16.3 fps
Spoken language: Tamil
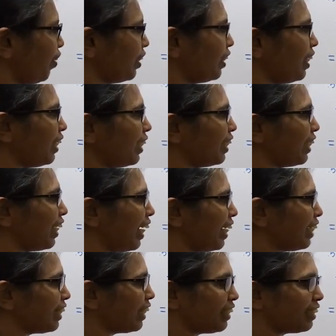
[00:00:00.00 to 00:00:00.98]
வந்து
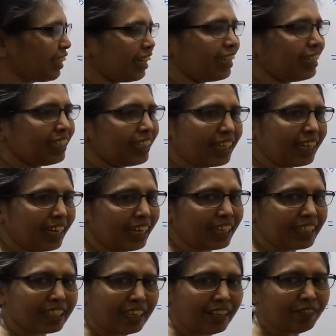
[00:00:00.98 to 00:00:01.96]
கிரேட்டர் சைன் இருக்கிற
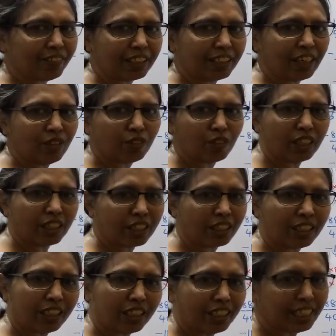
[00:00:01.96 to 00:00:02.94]
இடத்துல வந்தால்
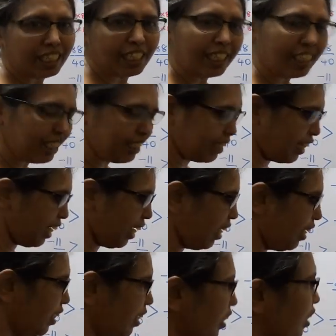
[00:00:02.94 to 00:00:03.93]
உங்களுக்கு
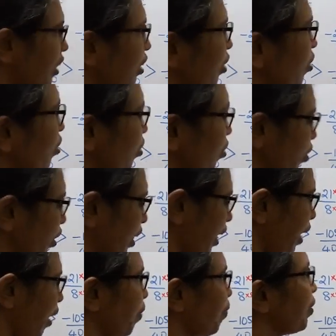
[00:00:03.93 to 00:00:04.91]
ஈஸியாக இருக்கும்
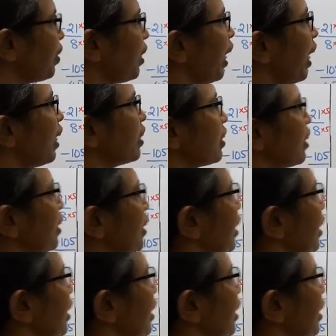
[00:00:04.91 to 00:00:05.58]
ஓகேயா அடுத்தது